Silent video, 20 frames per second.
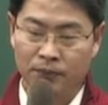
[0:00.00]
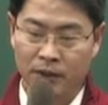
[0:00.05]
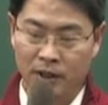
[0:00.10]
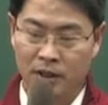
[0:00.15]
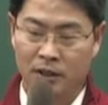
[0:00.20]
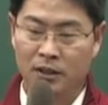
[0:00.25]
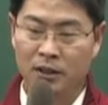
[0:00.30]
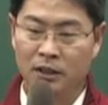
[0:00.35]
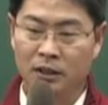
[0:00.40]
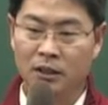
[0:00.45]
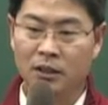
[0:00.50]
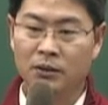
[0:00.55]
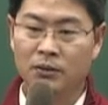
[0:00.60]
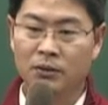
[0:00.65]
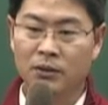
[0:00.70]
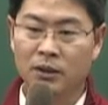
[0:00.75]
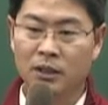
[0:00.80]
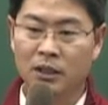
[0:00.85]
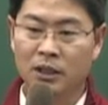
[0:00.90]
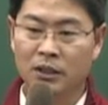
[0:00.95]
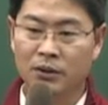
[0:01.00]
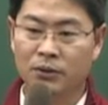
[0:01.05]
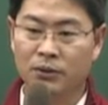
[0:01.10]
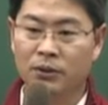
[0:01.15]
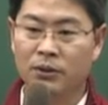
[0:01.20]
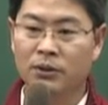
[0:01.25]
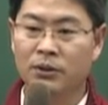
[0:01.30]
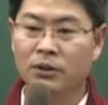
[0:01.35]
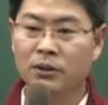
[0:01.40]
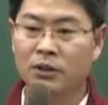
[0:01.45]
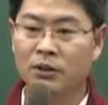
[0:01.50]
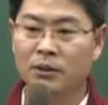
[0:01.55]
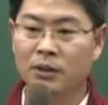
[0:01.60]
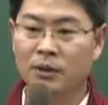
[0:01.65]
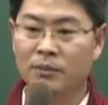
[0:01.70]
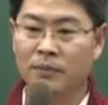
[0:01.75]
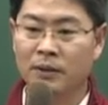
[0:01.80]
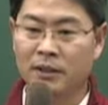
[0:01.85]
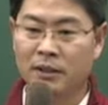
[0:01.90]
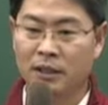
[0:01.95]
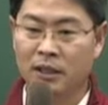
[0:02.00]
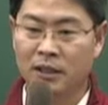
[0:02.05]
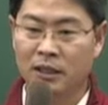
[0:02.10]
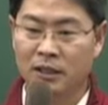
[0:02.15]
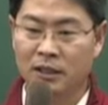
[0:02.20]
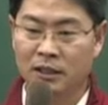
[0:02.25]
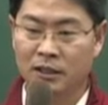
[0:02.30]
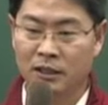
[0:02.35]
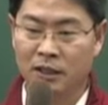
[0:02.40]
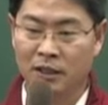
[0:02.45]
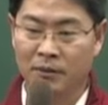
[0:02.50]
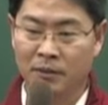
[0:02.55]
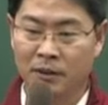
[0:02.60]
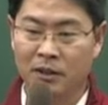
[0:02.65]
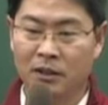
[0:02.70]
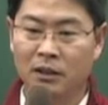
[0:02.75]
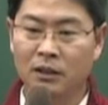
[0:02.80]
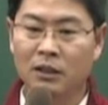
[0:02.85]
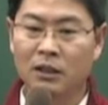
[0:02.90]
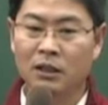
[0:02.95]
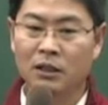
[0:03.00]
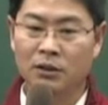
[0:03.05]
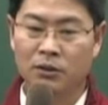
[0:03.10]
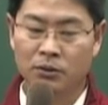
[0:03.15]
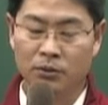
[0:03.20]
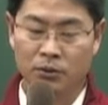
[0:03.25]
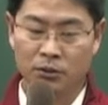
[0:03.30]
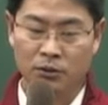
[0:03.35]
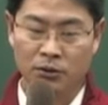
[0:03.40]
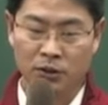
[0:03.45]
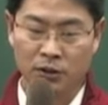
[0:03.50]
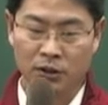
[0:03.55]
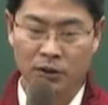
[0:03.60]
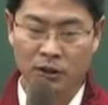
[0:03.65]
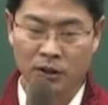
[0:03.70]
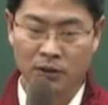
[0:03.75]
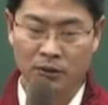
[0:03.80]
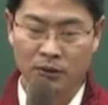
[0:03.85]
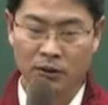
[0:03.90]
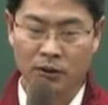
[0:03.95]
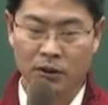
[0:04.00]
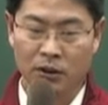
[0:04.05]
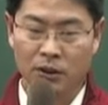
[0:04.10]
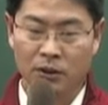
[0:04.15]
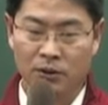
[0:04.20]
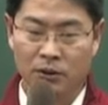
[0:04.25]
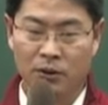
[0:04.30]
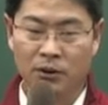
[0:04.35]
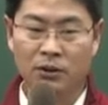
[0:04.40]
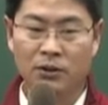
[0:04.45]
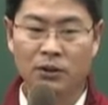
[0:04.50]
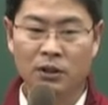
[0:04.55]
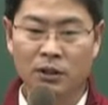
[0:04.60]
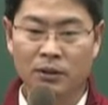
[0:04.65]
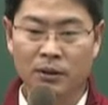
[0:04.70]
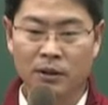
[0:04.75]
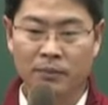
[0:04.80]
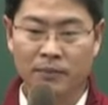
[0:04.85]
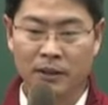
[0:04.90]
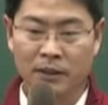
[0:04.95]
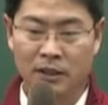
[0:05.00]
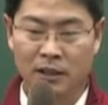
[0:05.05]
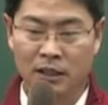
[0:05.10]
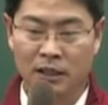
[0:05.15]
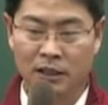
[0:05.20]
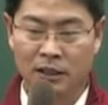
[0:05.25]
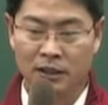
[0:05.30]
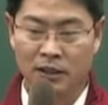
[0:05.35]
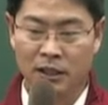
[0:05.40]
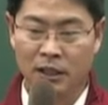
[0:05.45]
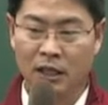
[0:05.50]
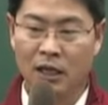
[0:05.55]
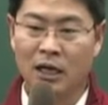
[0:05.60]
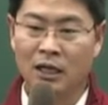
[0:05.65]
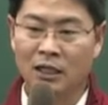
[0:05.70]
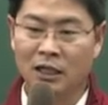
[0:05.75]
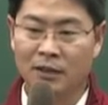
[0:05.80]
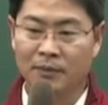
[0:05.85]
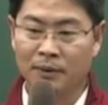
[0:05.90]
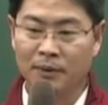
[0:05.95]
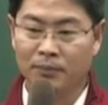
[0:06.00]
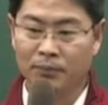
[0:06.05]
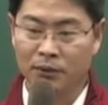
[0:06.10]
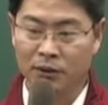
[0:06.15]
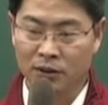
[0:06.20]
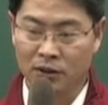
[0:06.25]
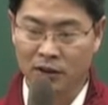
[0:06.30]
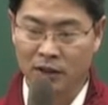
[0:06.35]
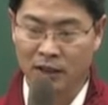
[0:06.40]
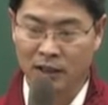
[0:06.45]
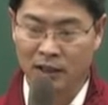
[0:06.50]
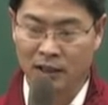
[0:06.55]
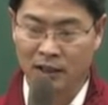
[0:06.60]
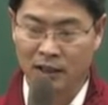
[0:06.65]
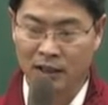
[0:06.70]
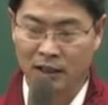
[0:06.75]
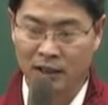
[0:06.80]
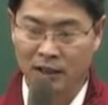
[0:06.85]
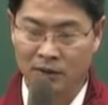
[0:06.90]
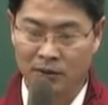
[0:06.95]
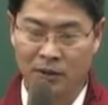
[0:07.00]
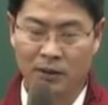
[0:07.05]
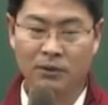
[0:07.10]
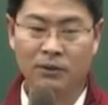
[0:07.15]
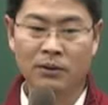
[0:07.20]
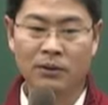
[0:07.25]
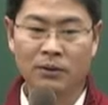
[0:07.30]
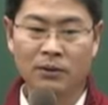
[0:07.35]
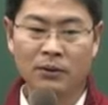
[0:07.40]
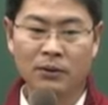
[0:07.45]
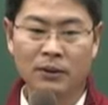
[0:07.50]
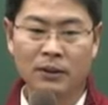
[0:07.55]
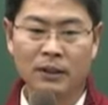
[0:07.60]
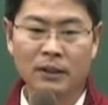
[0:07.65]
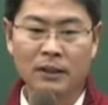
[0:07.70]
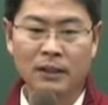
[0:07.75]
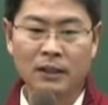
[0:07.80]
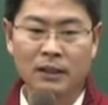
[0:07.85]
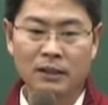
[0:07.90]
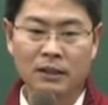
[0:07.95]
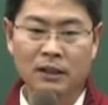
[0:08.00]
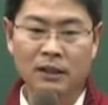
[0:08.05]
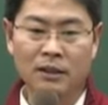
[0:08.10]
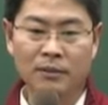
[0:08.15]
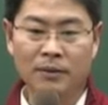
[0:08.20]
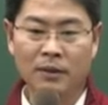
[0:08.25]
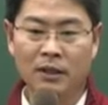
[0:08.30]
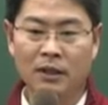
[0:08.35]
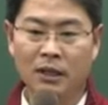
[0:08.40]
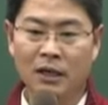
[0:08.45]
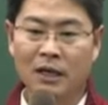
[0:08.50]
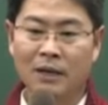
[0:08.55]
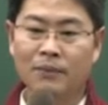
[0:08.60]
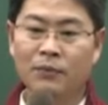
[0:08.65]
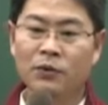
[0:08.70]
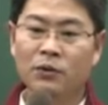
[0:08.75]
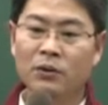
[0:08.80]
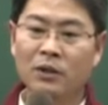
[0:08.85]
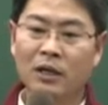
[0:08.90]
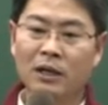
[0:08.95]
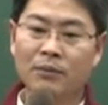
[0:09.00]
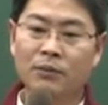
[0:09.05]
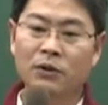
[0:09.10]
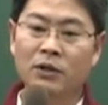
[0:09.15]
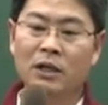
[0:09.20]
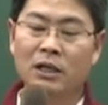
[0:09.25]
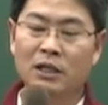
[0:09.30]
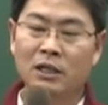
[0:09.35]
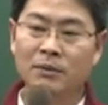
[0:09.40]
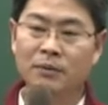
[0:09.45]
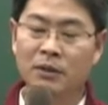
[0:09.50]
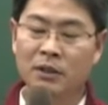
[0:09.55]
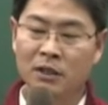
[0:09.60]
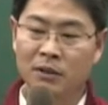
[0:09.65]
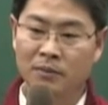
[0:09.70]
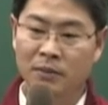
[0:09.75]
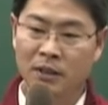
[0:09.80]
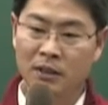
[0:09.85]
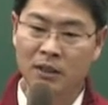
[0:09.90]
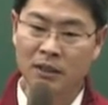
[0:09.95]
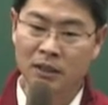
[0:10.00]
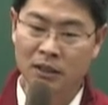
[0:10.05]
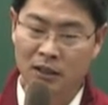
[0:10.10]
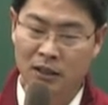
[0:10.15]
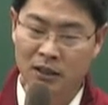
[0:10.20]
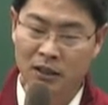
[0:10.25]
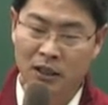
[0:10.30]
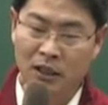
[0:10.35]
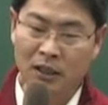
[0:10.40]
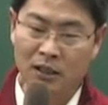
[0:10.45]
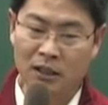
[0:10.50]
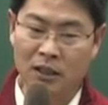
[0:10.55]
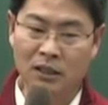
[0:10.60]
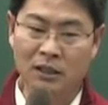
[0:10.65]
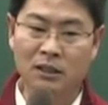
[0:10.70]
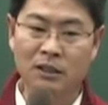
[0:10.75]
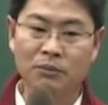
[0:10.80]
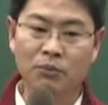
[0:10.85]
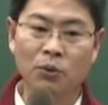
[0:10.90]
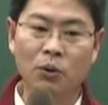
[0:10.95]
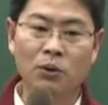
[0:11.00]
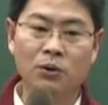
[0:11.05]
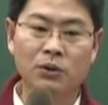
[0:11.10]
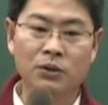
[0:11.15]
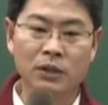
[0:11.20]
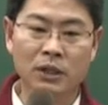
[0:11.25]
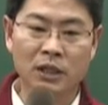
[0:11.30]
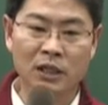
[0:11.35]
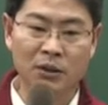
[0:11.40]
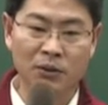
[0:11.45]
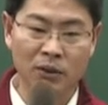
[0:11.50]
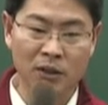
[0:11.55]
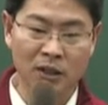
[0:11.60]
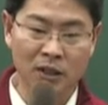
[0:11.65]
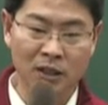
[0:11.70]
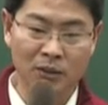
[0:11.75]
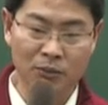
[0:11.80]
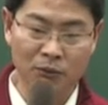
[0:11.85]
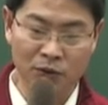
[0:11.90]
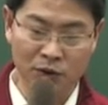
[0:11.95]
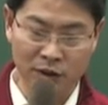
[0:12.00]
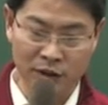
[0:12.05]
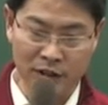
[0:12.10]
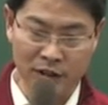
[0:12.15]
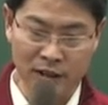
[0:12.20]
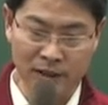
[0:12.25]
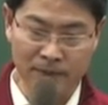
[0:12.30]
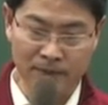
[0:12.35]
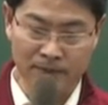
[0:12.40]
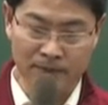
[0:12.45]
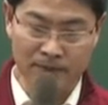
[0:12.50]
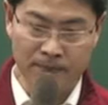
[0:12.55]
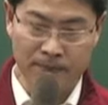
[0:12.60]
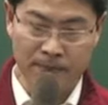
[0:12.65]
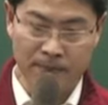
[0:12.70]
따라서 얼고등기가 소유권으로부 파생하는 것이라면 조, 등기라고 소유권으로부 파생하는 것이 아니라면 부기등기란다라고 했고요. 자, 그 다음에 압류, 가압류, 가처분, 경매등기는 자, 그 목적인 권리가 무엇이냐?